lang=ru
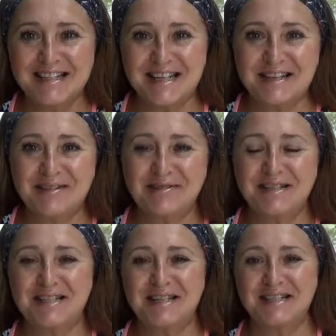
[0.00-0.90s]
зато
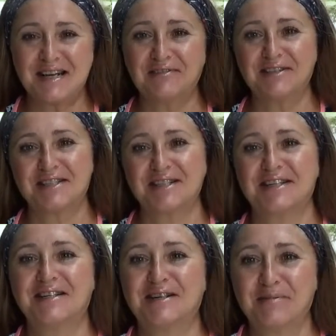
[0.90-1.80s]
среди
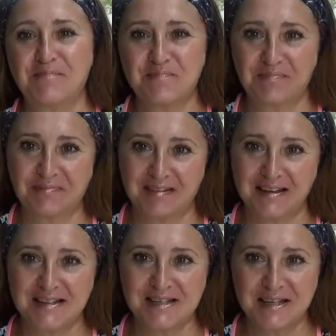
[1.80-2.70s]
авторских
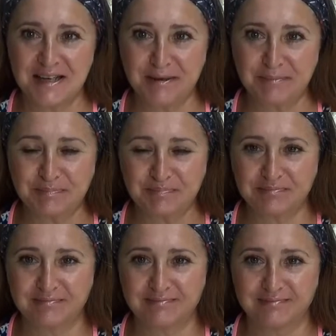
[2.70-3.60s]
схем –
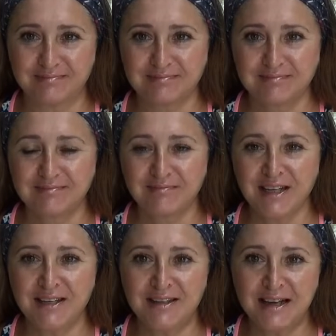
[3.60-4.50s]

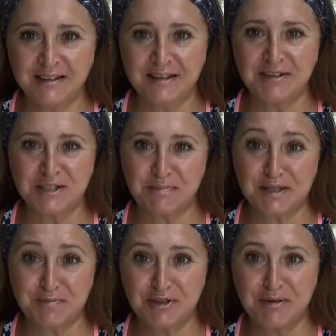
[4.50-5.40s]
Итак, давайте
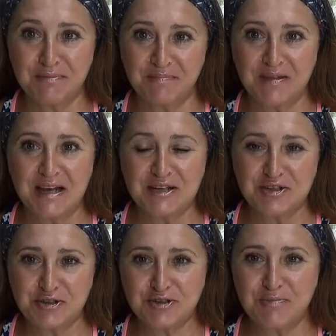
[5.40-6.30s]
посмотрим,
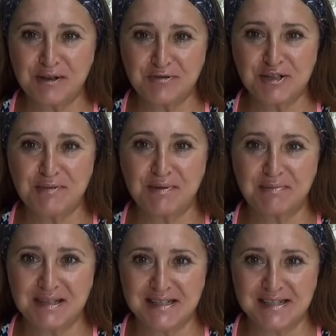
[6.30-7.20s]
что же получит
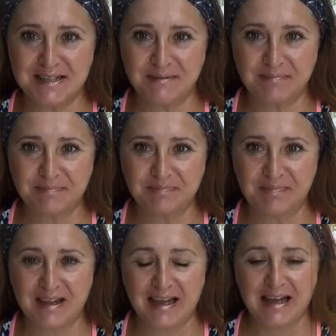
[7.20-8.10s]
победитель.
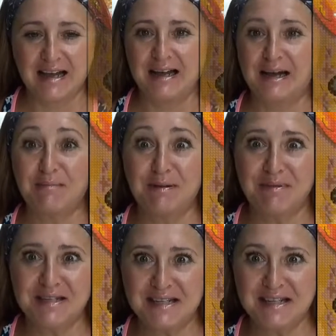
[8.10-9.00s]
А
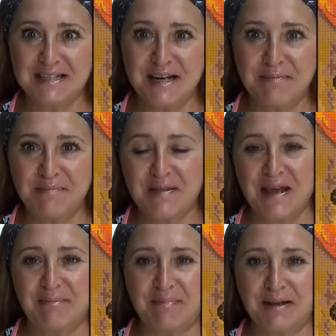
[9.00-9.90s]
победитель
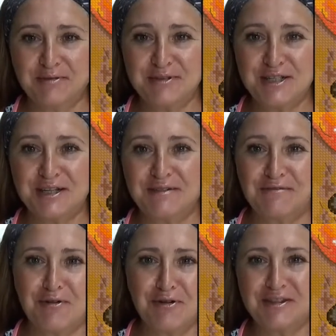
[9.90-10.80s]
получит
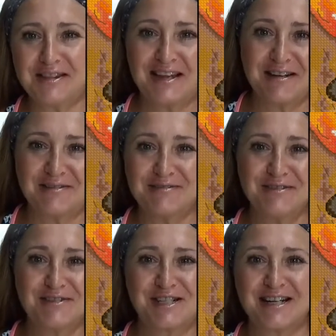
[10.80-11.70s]
вот
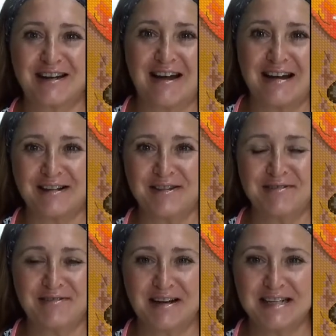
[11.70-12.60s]
такую
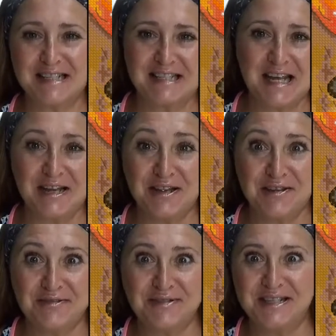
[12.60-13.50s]
шикарную
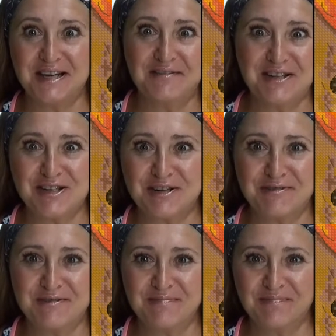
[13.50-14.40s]
осеннюю
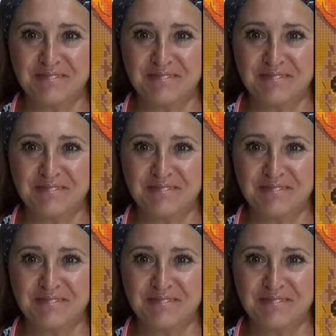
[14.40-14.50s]
девочку